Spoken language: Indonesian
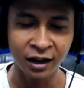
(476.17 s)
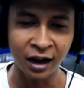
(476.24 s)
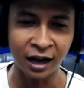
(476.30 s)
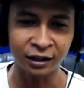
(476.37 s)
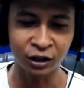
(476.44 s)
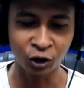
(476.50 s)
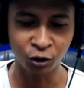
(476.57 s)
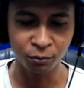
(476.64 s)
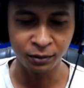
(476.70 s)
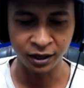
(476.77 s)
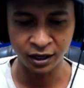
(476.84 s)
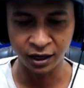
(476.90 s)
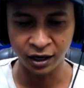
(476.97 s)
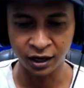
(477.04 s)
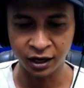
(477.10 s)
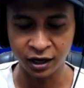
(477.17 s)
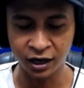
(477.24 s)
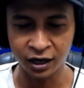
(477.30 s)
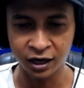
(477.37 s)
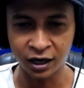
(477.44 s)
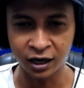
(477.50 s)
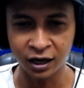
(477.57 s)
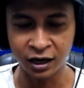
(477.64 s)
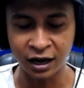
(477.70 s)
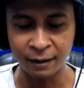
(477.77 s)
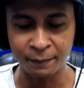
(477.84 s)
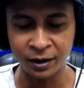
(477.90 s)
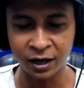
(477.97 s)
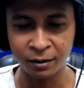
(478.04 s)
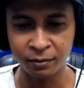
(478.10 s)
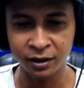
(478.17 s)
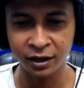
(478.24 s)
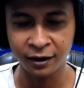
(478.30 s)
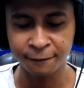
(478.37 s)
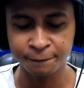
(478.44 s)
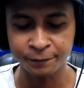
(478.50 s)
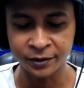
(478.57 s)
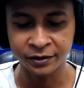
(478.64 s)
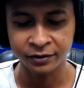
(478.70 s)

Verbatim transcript: atau lu bikin uh, apa namanya